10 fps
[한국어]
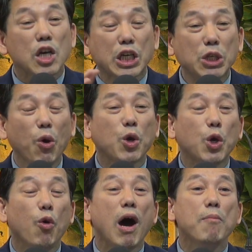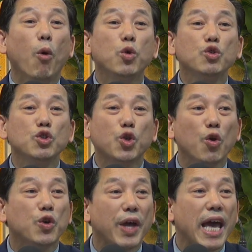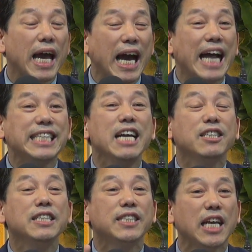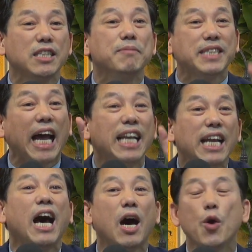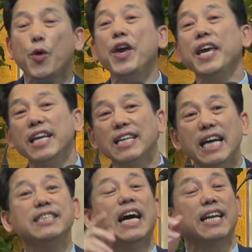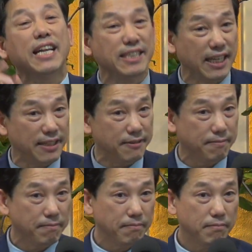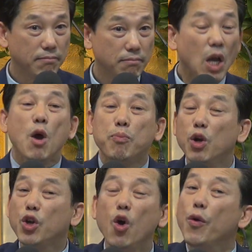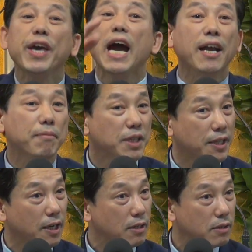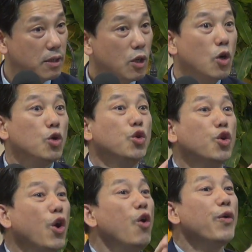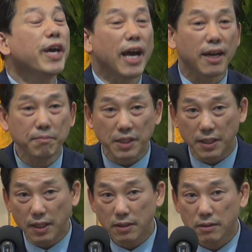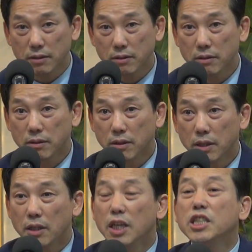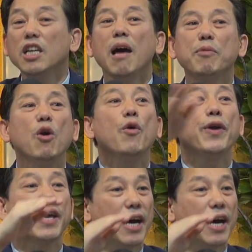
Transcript: 기독교와 모든 종교의 가장 큰 차이점 단 하나, 회개를 하느냐 안 하느냐예요. 불교 회개 안 합니다. 유교 회개 안 합니다. 이슬람교 회개